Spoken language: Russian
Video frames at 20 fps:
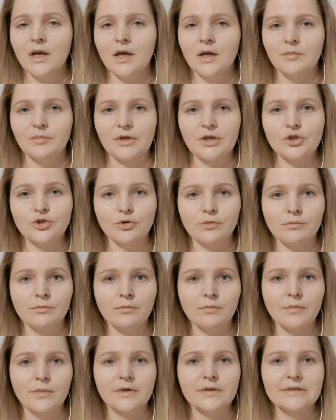
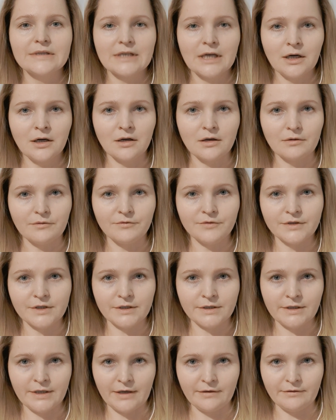Причем сахар в
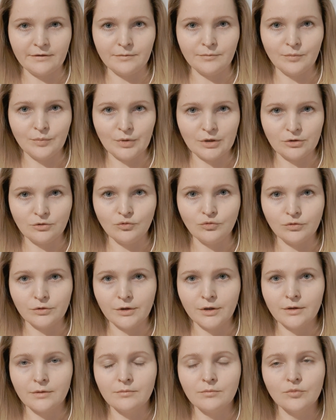составе
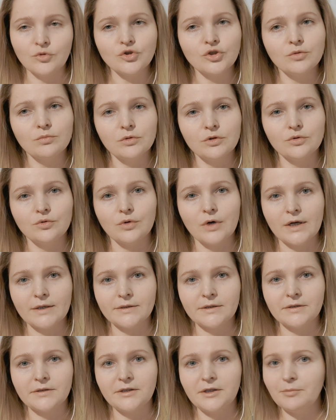продукта может быть
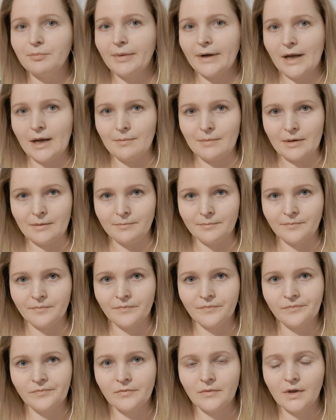указан не прямо,
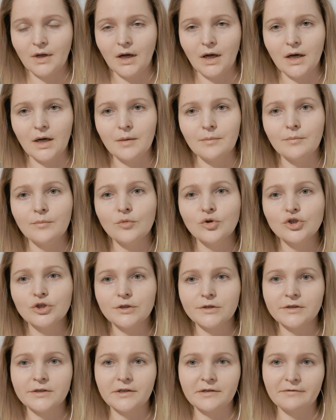а
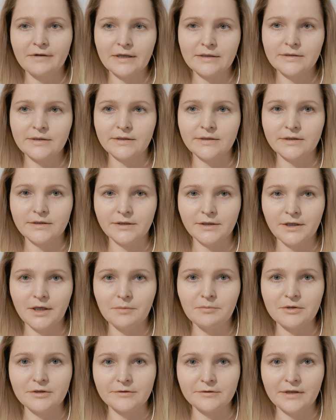может скрываться за
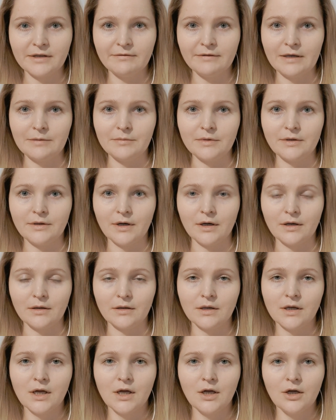такими словами, как
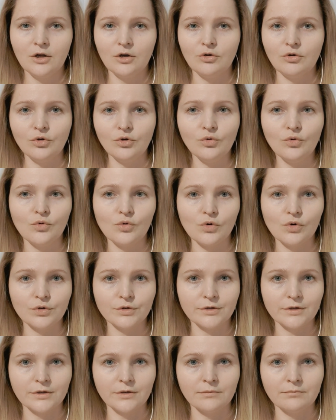
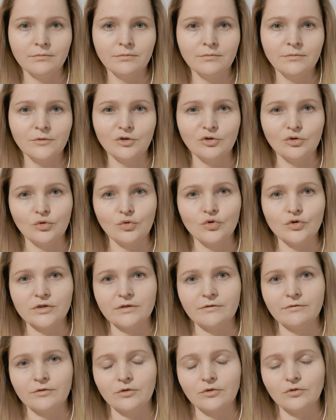глюкоза,
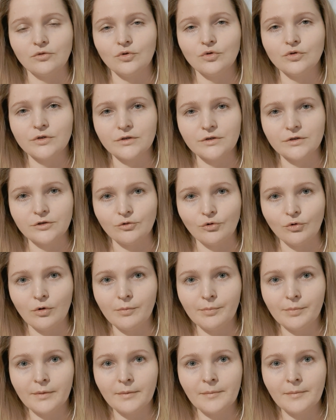глюкозно-фруктозный сироп,